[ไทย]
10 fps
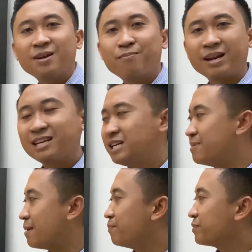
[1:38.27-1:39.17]
มันคือแบ
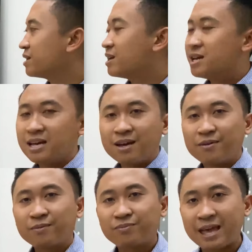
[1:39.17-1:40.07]
บ
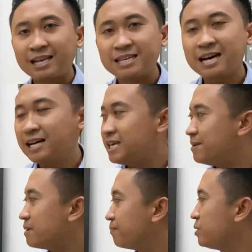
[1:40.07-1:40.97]
เท็กเจอร์ ที่
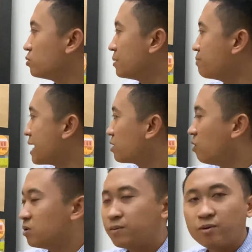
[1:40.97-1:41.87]
แบบผิวสัมผัสของ
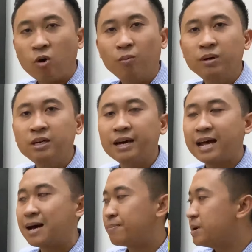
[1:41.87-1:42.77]
ของมือนะค
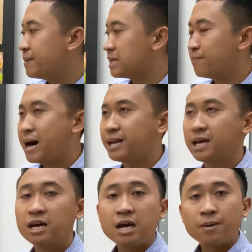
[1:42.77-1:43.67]
รับเมื่อไปสัมผัสเนี่ย
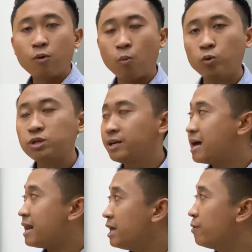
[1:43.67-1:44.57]
ผมรู้สึกได้
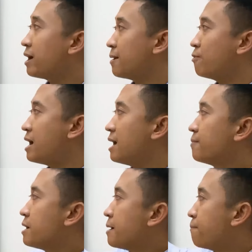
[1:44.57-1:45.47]
เลยนะครับว่า
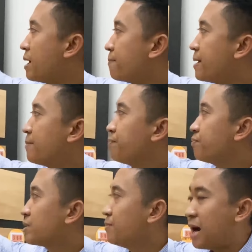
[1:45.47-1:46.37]
มันเป็น
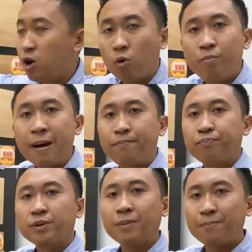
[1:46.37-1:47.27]
อารมณ์แบบ
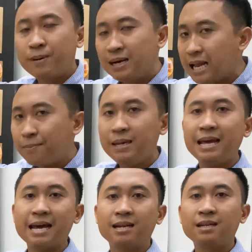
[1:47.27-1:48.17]
เหมือนพื้นลามิเน
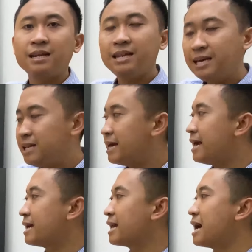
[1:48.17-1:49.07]
ต ดี ๆ นี่เอ
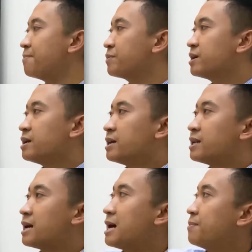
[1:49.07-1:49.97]
งนะครับ
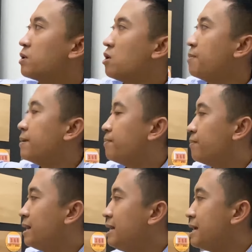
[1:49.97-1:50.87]
นะครับ แล้วก็แบบมั
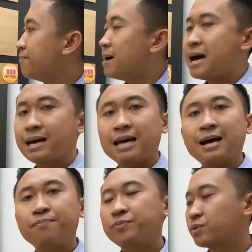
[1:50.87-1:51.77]
นเรียบมากนะครับ